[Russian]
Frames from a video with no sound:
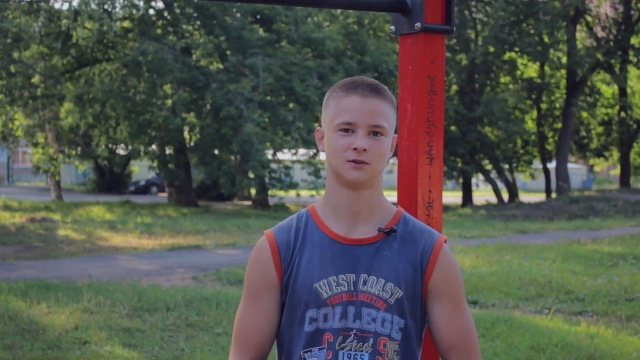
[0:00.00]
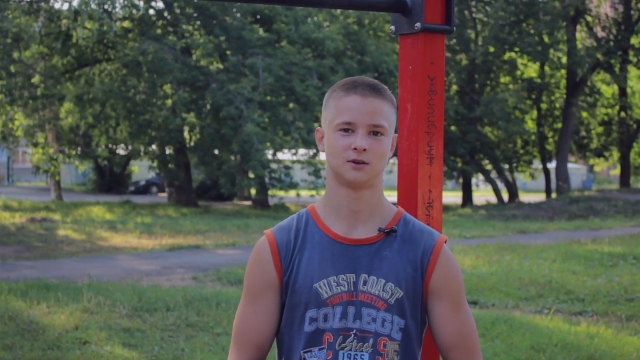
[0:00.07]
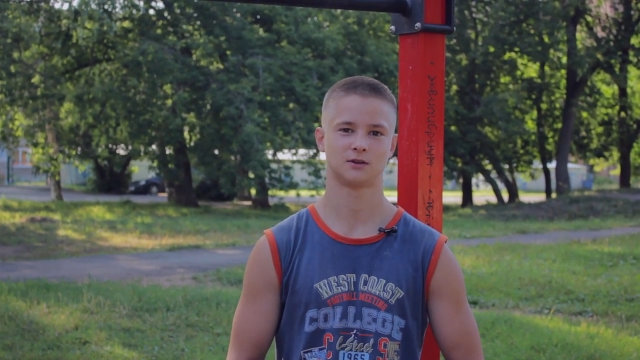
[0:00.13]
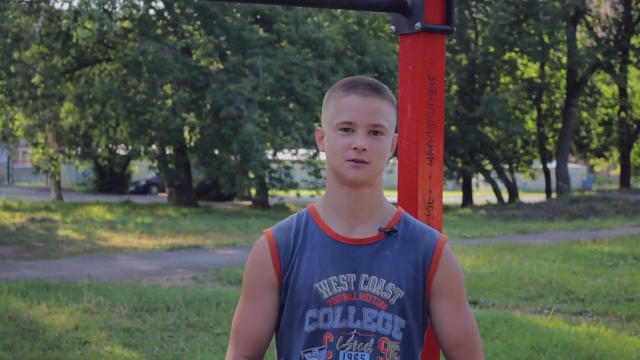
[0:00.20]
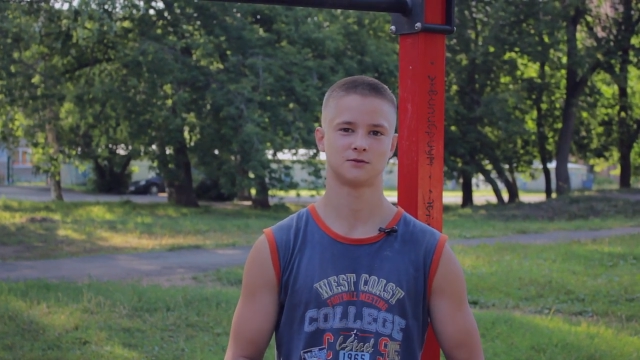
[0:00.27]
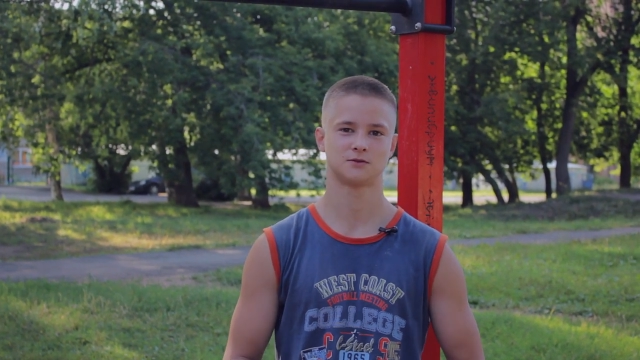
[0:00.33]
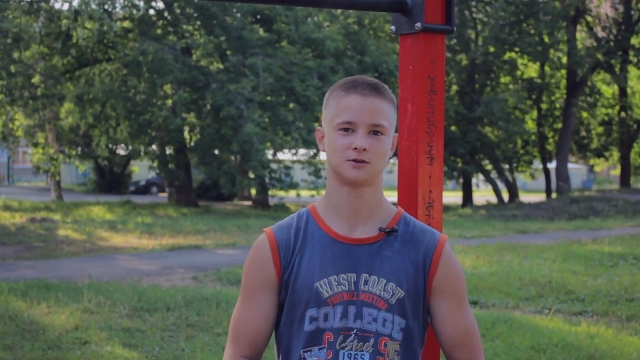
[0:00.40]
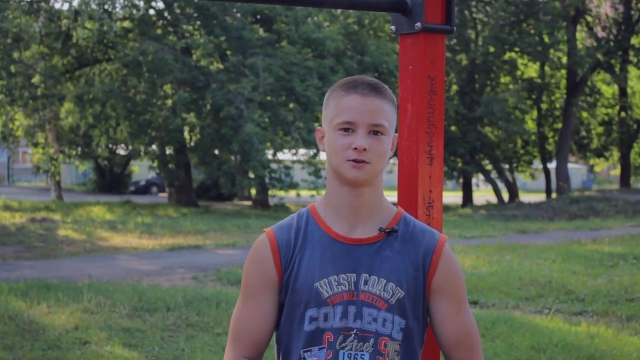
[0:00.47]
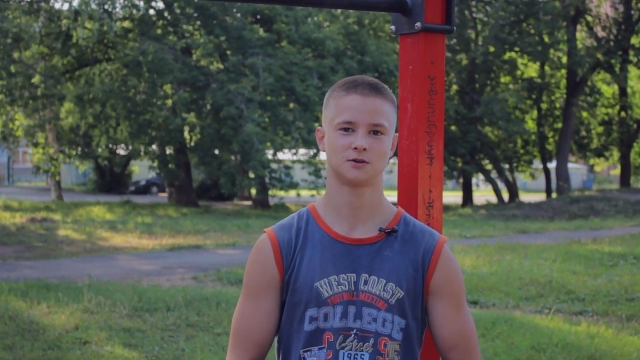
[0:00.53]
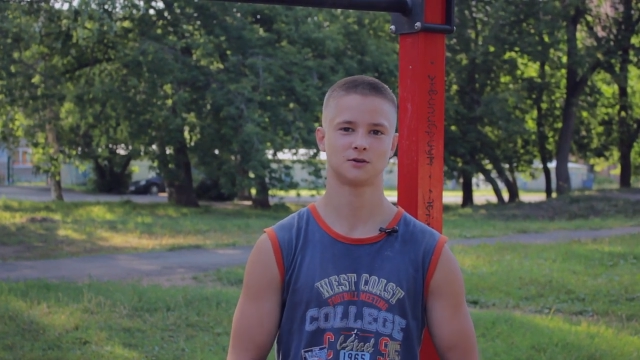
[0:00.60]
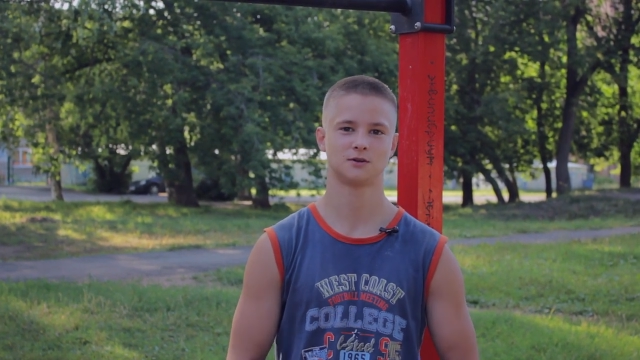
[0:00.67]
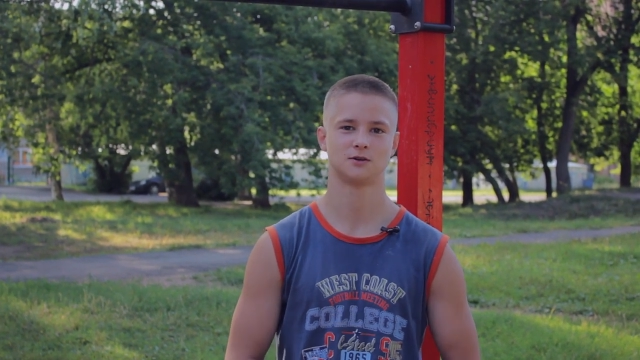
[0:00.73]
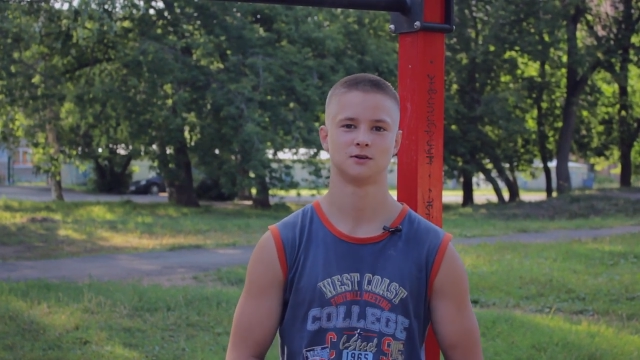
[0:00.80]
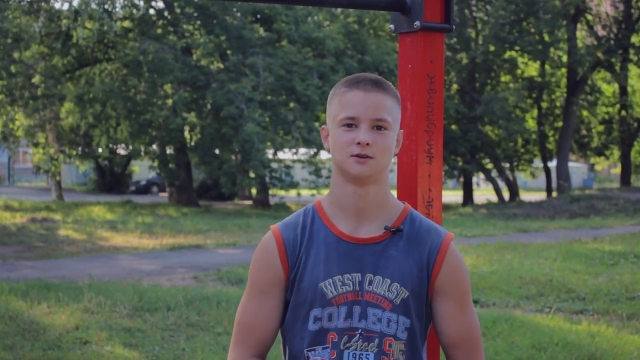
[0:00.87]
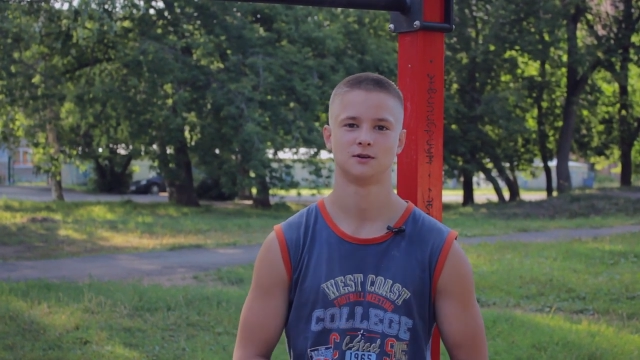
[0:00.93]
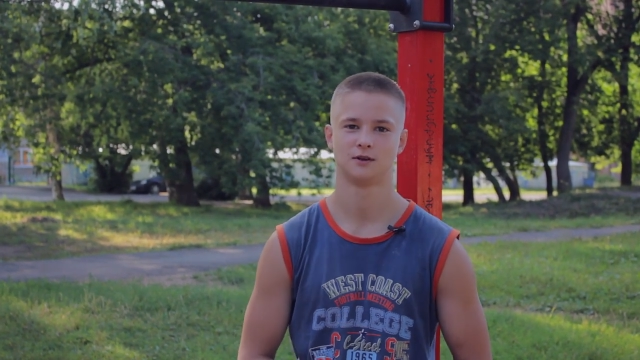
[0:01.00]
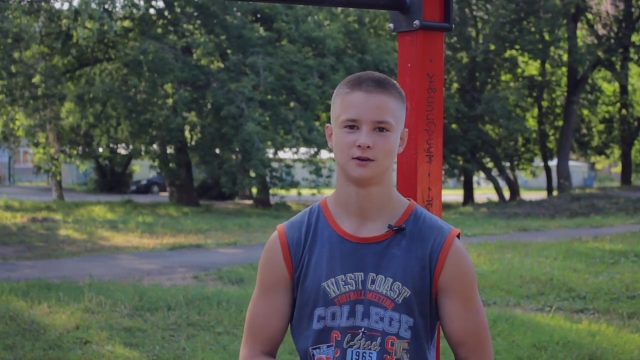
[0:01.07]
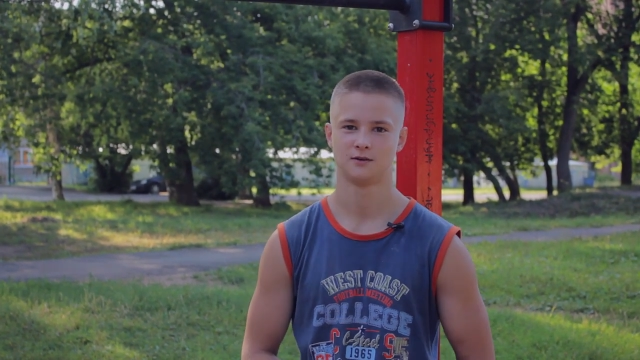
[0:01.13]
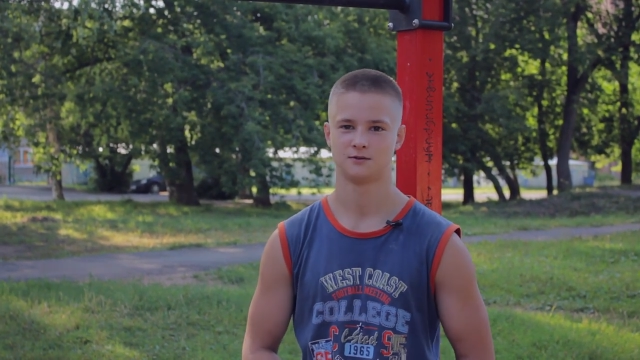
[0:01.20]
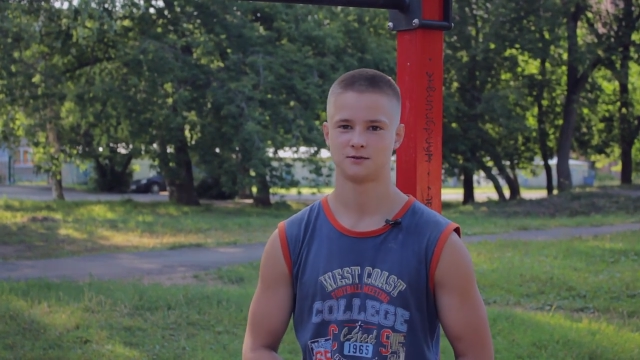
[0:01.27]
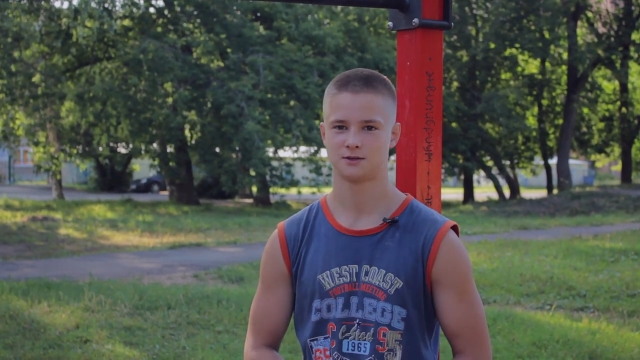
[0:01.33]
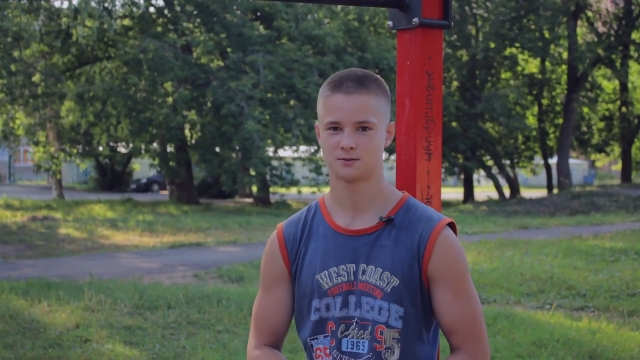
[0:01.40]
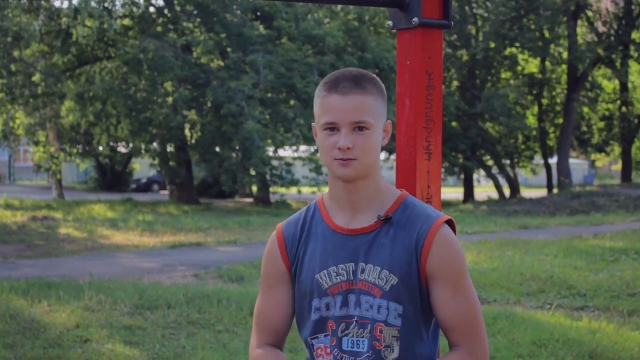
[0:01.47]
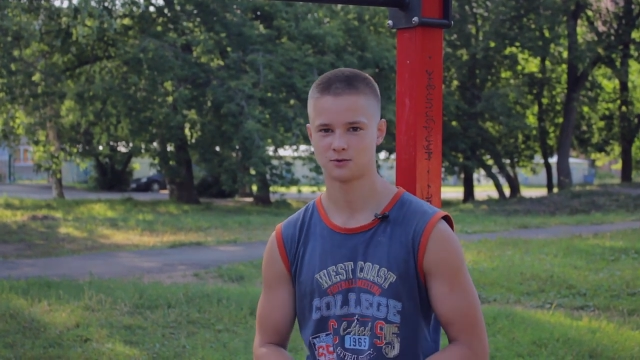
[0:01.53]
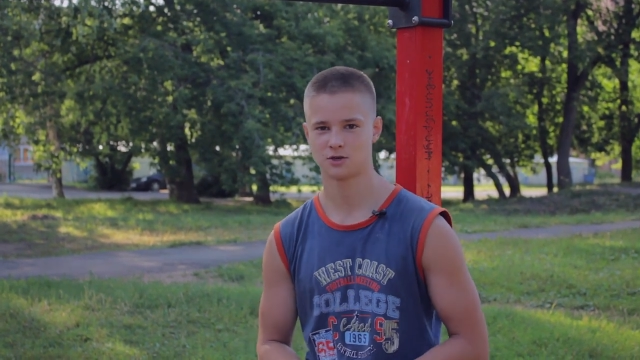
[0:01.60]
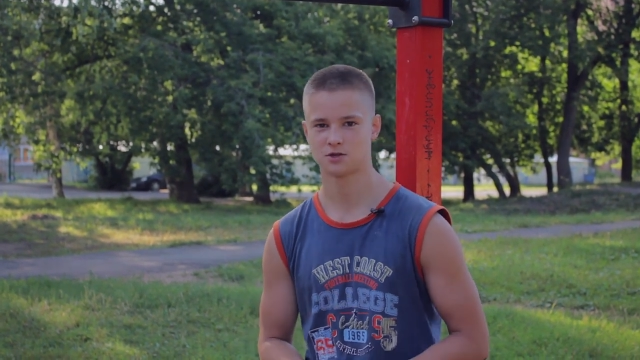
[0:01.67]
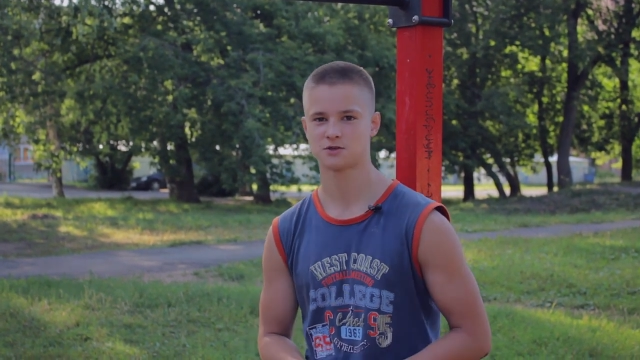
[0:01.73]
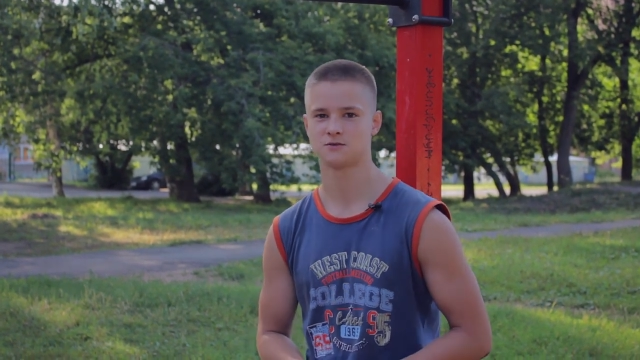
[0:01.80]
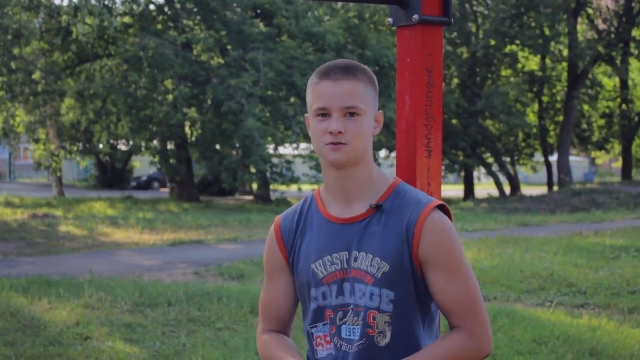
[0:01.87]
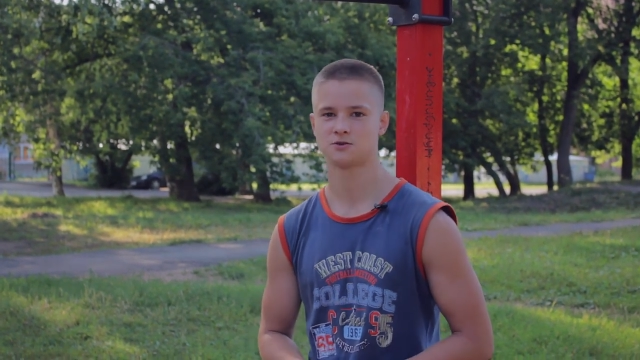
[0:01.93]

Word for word: На этом все. Всем удачи